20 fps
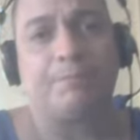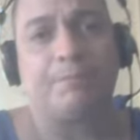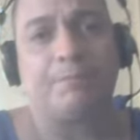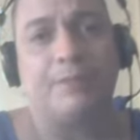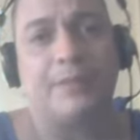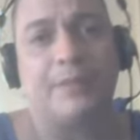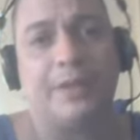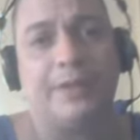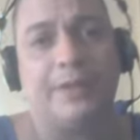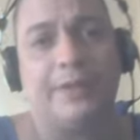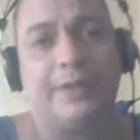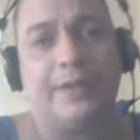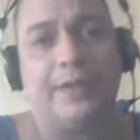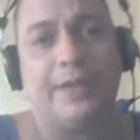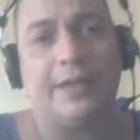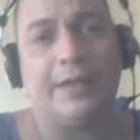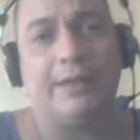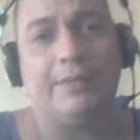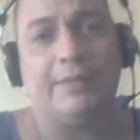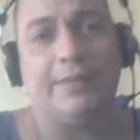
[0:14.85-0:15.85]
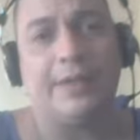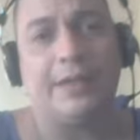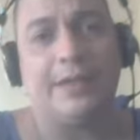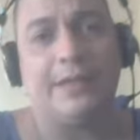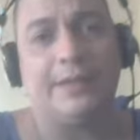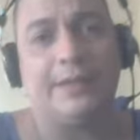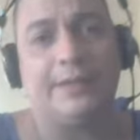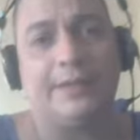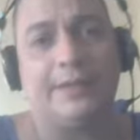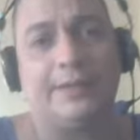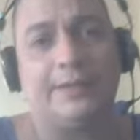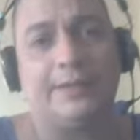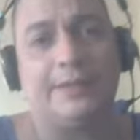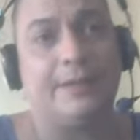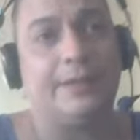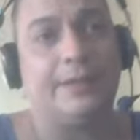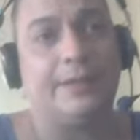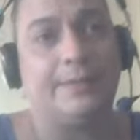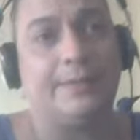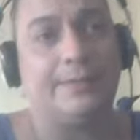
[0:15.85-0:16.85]
pm
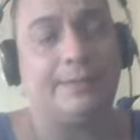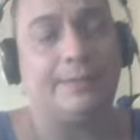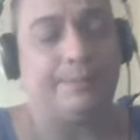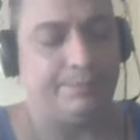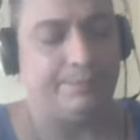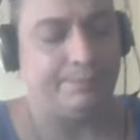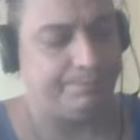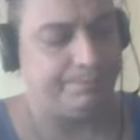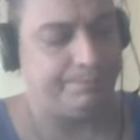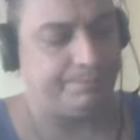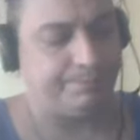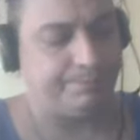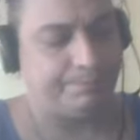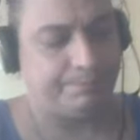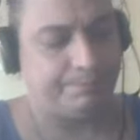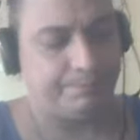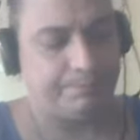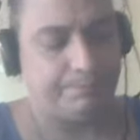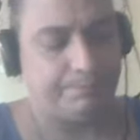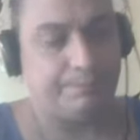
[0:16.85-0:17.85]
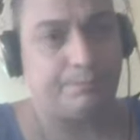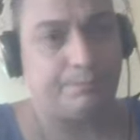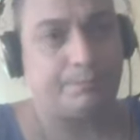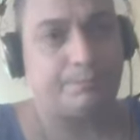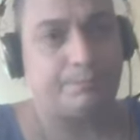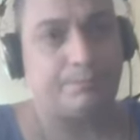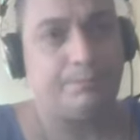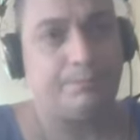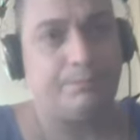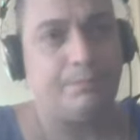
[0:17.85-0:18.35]
del 27